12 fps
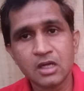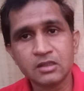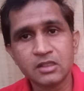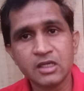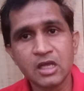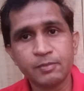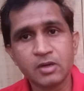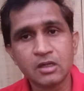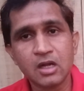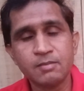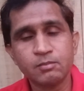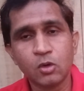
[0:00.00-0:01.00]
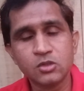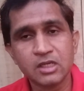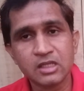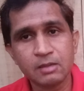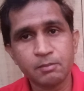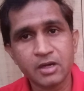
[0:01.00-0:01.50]
चाहते हैं अपना काम बहुत
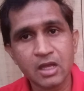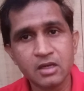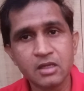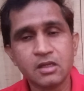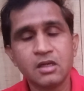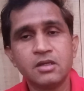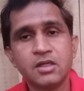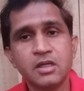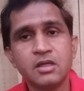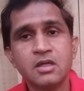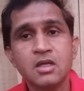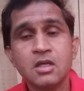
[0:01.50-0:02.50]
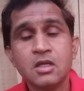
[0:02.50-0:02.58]
ज़्यादा बढ़ाने के लिए